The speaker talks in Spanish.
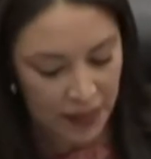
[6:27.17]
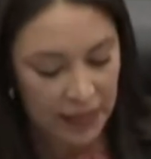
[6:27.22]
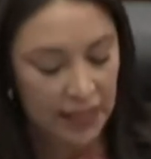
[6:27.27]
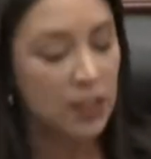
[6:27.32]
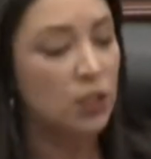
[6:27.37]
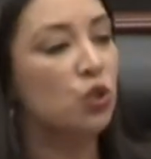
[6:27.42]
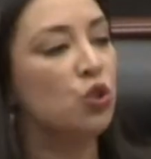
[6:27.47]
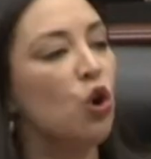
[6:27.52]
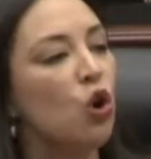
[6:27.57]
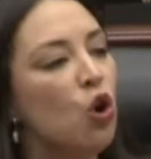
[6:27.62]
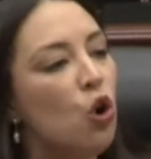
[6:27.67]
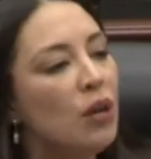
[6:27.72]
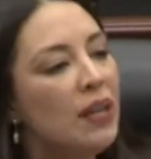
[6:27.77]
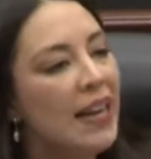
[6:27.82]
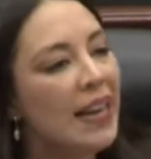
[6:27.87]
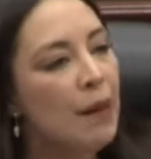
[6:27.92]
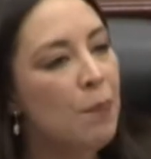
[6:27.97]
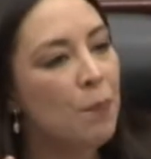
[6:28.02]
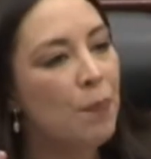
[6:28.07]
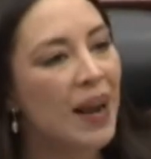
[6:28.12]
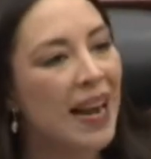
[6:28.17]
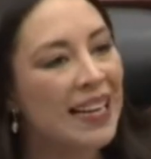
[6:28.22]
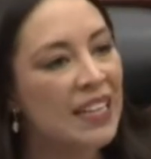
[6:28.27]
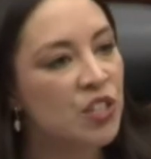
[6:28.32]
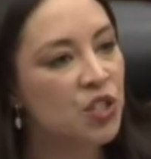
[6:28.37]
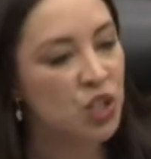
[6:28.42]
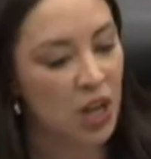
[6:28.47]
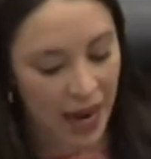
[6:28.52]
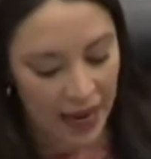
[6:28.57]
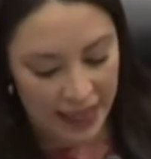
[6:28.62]
Solo quieren
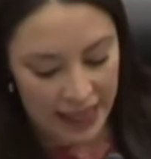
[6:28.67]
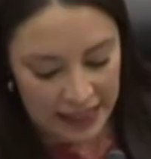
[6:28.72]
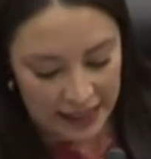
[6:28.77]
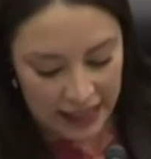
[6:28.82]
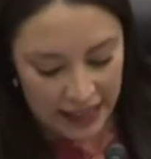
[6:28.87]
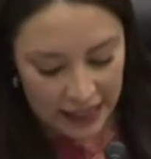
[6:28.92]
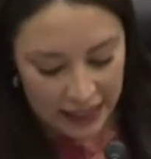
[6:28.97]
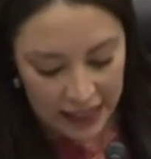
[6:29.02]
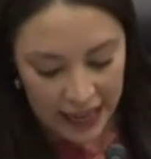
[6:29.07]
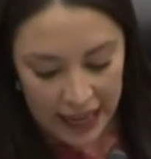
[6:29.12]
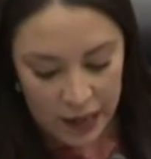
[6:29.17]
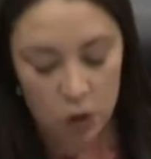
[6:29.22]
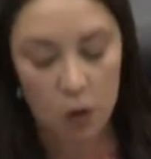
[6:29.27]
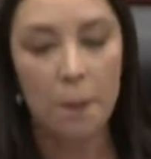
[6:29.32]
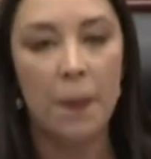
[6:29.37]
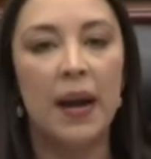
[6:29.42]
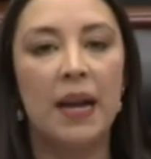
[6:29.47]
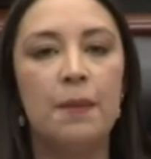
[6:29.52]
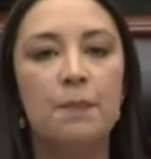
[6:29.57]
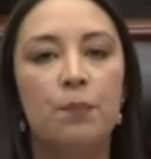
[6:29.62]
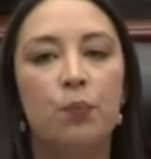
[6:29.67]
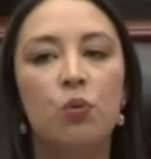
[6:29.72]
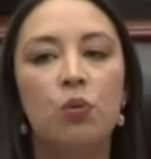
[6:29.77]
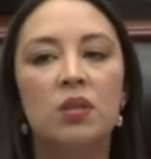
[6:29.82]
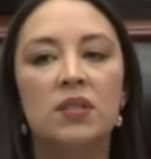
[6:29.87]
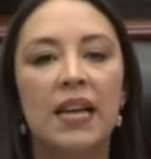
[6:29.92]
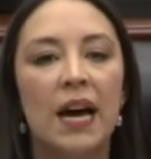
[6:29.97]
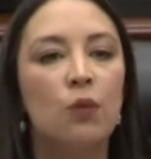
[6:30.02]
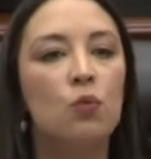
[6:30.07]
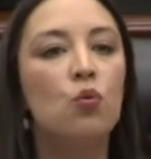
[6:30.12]
planchar el terreno para
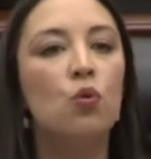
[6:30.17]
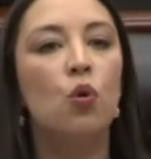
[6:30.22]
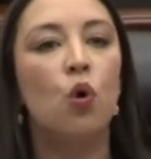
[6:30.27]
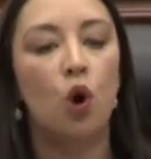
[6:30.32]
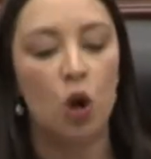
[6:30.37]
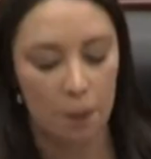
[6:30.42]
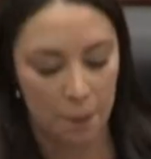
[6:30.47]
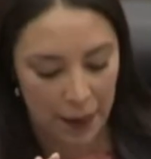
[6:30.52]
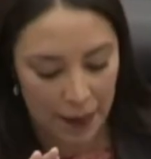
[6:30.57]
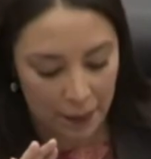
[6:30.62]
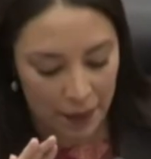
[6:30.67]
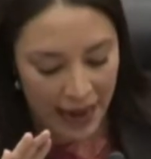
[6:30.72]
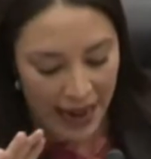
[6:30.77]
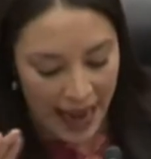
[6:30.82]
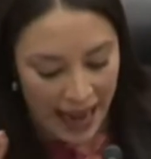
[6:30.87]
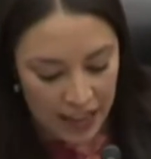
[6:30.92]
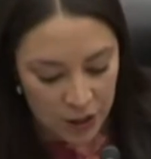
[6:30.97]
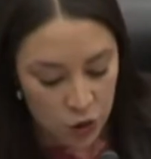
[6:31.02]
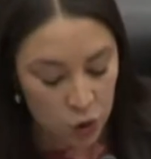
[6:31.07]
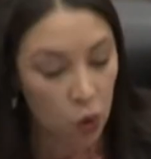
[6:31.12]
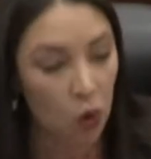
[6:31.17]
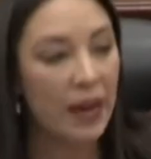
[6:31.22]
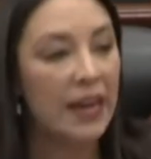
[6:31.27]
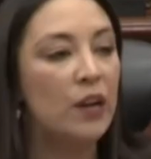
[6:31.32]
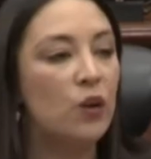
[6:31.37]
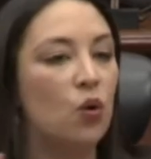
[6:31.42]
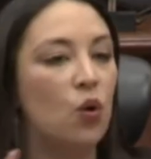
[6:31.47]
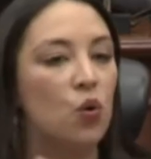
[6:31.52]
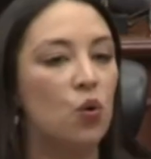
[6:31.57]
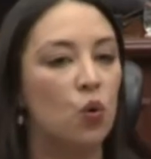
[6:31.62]
impulsar un golpe blando
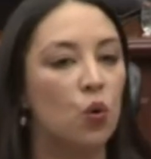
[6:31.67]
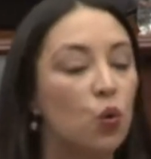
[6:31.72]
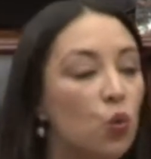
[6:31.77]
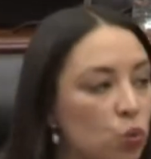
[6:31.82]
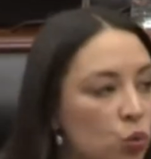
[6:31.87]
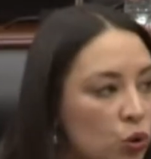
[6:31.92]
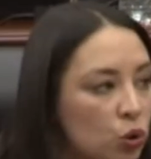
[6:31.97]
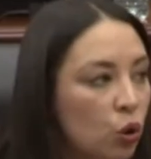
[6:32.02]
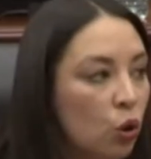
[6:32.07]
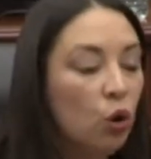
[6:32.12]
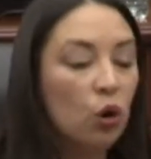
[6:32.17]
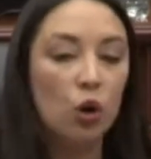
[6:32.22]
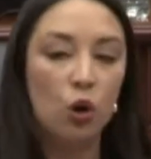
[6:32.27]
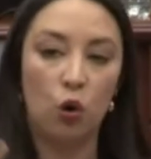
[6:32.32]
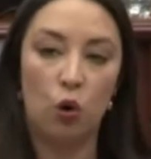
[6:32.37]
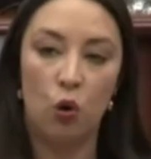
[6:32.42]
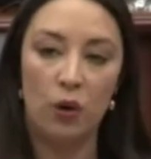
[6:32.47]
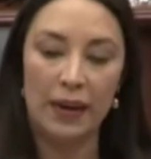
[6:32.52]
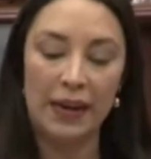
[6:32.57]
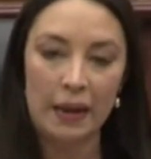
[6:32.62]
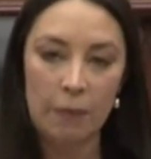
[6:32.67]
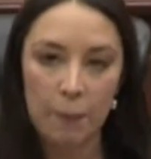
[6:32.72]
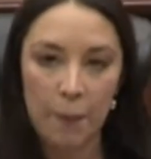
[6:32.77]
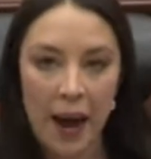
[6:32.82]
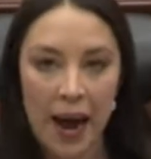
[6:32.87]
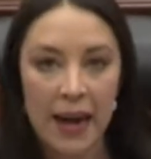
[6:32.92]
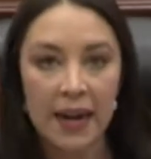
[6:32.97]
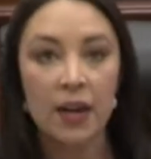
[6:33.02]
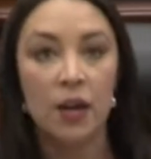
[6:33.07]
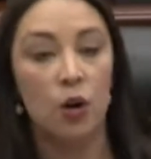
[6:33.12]
en conjunto con el
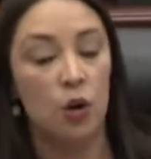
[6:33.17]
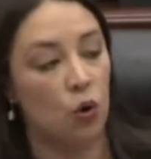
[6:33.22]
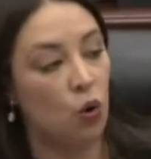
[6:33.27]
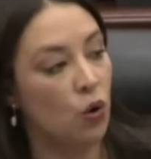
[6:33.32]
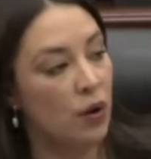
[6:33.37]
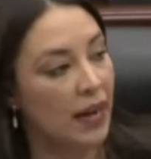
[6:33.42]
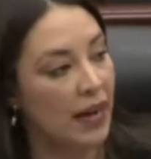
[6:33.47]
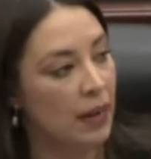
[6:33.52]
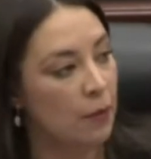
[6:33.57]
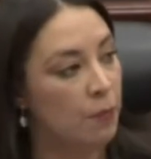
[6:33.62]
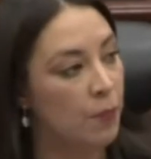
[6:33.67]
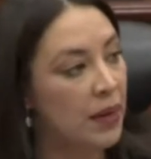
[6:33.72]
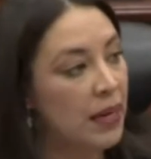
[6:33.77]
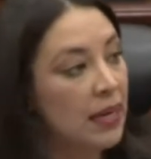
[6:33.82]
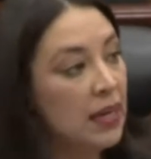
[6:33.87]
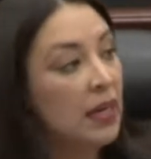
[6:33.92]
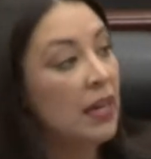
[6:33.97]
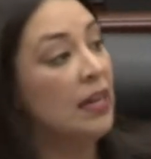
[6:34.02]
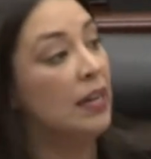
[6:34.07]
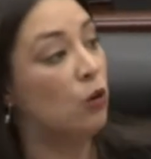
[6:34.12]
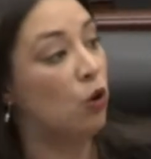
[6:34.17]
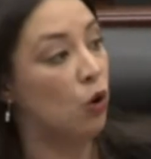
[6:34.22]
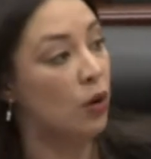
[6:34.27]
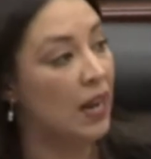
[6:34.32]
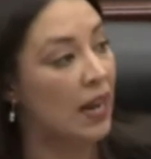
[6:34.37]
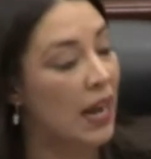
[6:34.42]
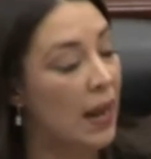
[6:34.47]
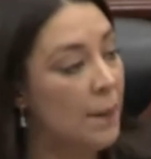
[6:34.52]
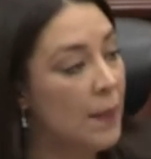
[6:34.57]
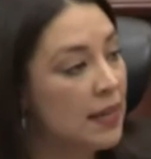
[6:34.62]
PAN, con el PRI, con
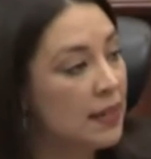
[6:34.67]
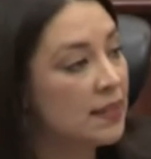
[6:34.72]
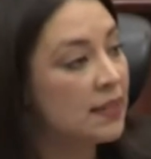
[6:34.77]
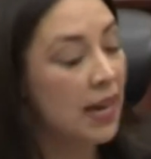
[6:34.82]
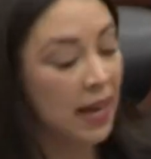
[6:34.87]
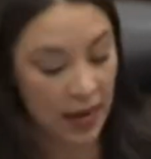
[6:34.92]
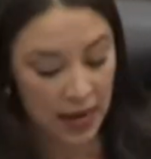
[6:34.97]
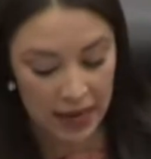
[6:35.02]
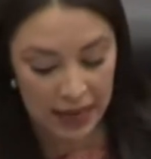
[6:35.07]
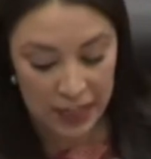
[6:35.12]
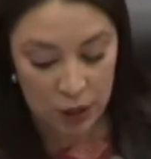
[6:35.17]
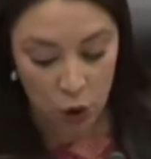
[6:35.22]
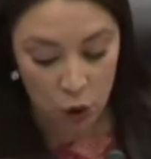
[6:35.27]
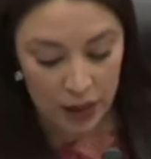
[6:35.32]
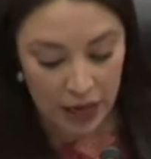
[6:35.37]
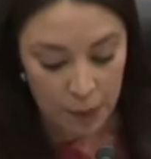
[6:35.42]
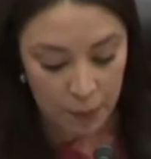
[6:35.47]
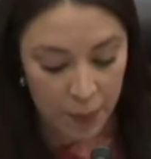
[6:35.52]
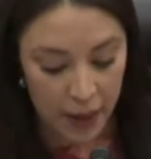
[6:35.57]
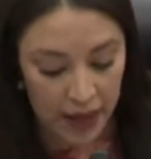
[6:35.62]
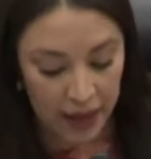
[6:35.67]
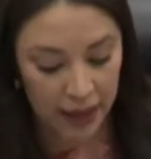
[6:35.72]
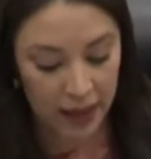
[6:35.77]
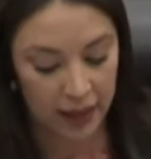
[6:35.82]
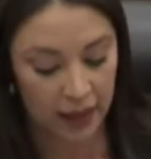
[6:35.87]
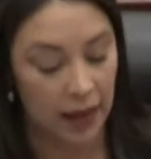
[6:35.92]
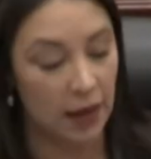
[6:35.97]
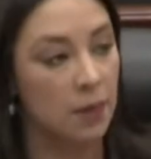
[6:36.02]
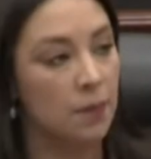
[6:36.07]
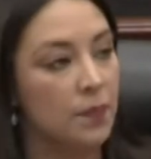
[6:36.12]
el MC y con el
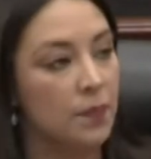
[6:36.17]
PRD.